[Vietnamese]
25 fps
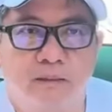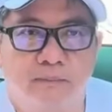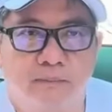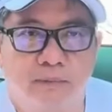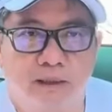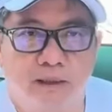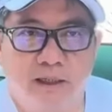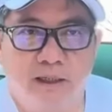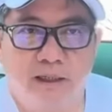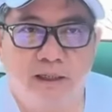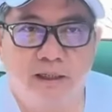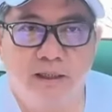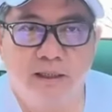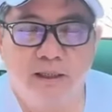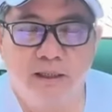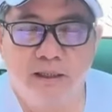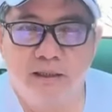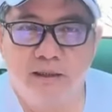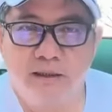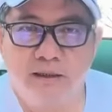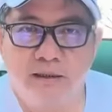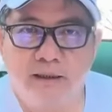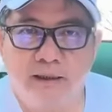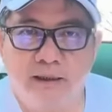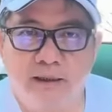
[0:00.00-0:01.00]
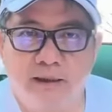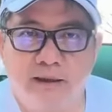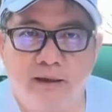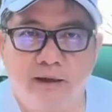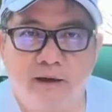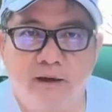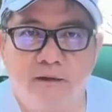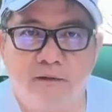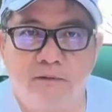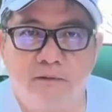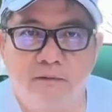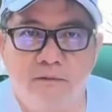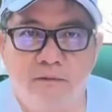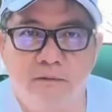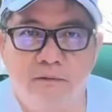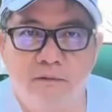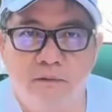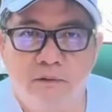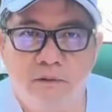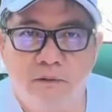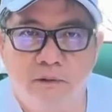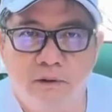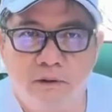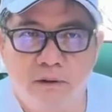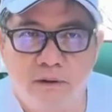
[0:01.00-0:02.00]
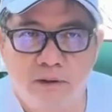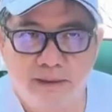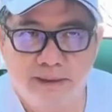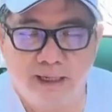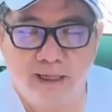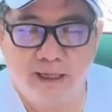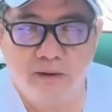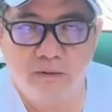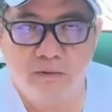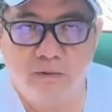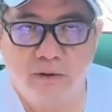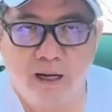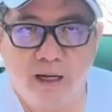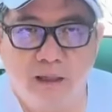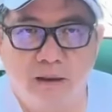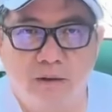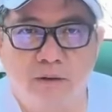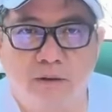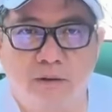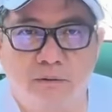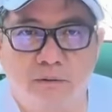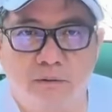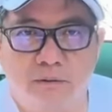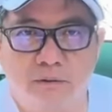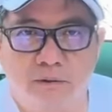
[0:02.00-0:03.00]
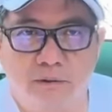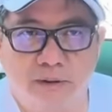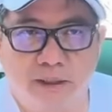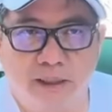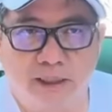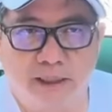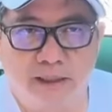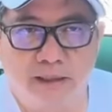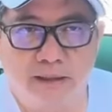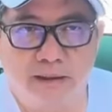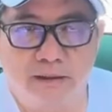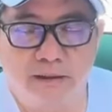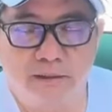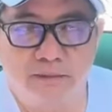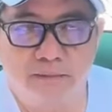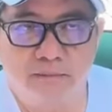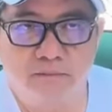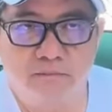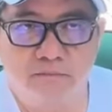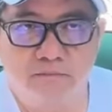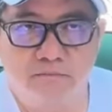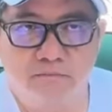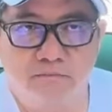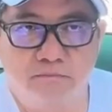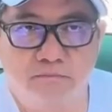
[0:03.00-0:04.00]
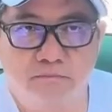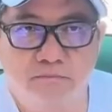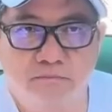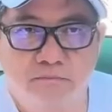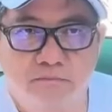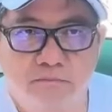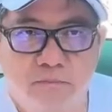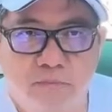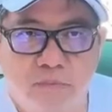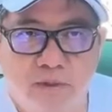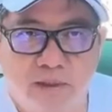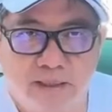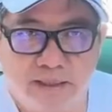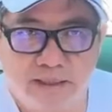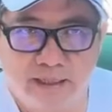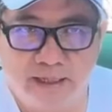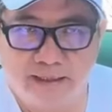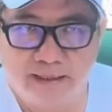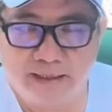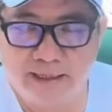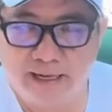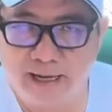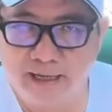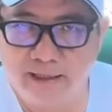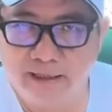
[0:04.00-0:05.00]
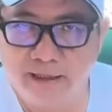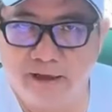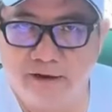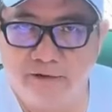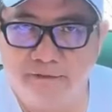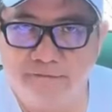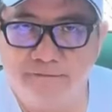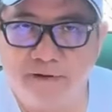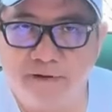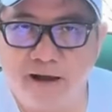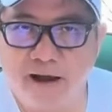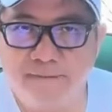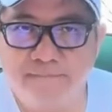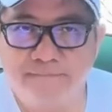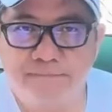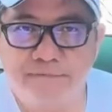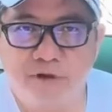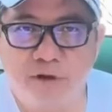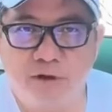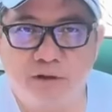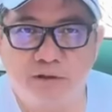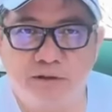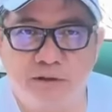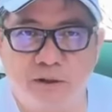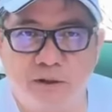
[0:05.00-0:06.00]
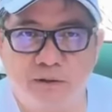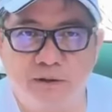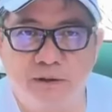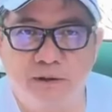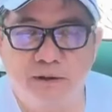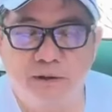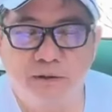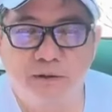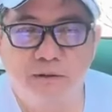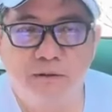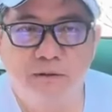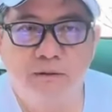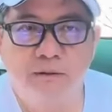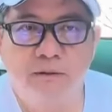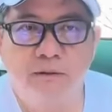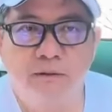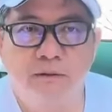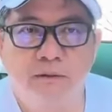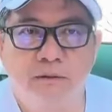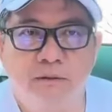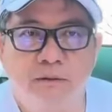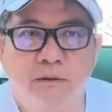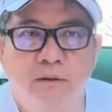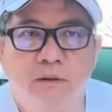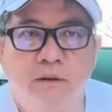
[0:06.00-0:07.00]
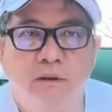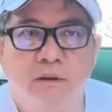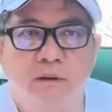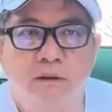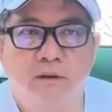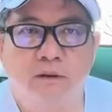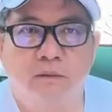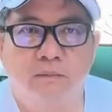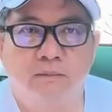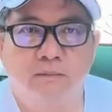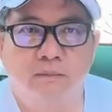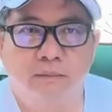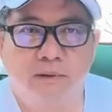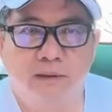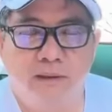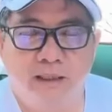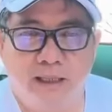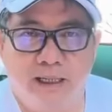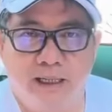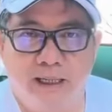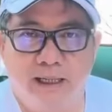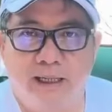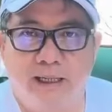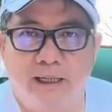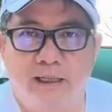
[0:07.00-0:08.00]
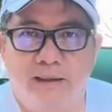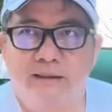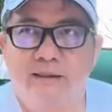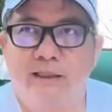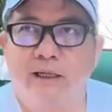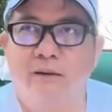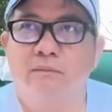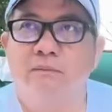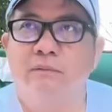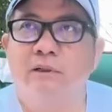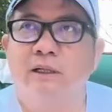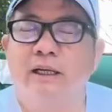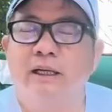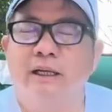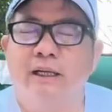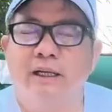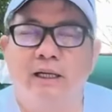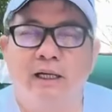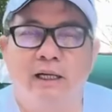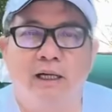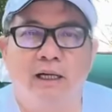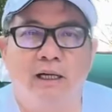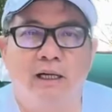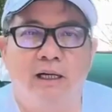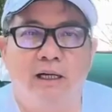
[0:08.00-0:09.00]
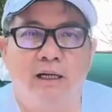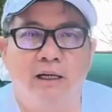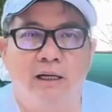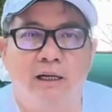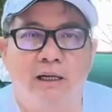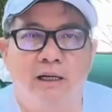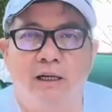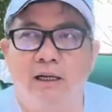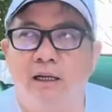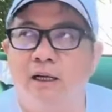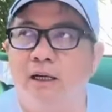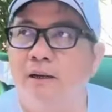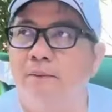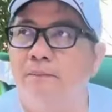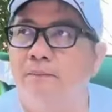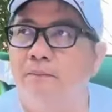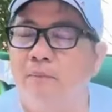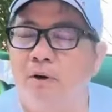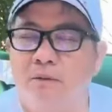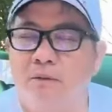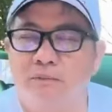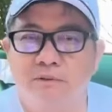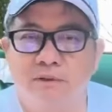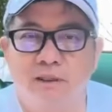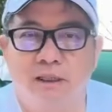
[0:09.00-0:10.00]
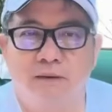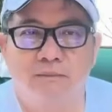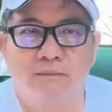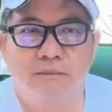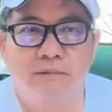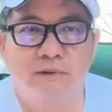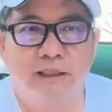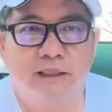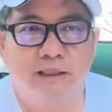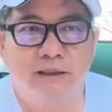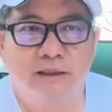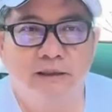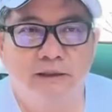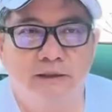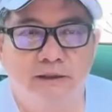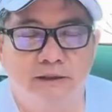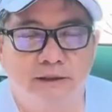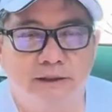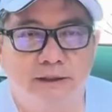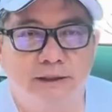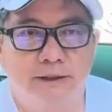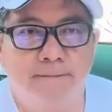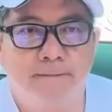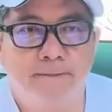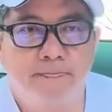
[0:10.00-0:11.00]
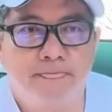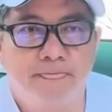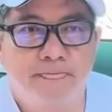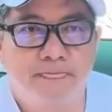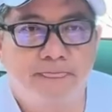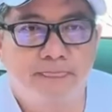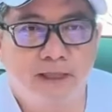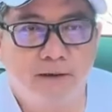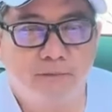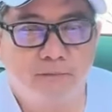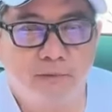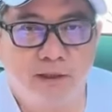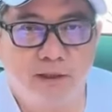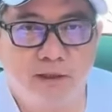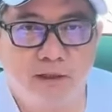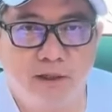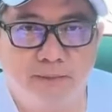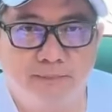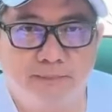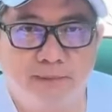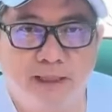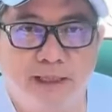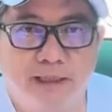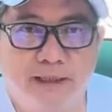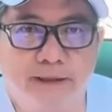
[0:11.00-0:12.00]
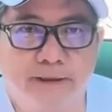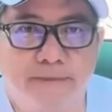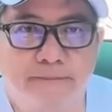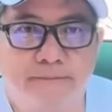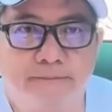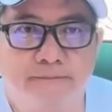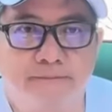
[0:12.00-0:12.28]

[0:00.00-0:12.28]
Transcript: mà để đi theo văn hóa cội nguồn này. Và cả thầy Pháp chó sói cũng là trong cái một trong những người trong cái nhóm này.